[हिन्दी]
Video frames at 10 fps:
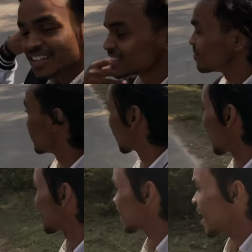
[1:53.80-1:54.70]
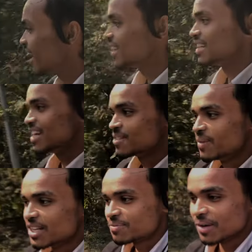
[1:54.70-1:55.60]
सब भगा रहा है गाड़ी इतना
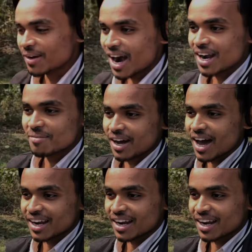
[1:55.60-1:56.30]
स्पीड स्पीड में गाड़ी भगा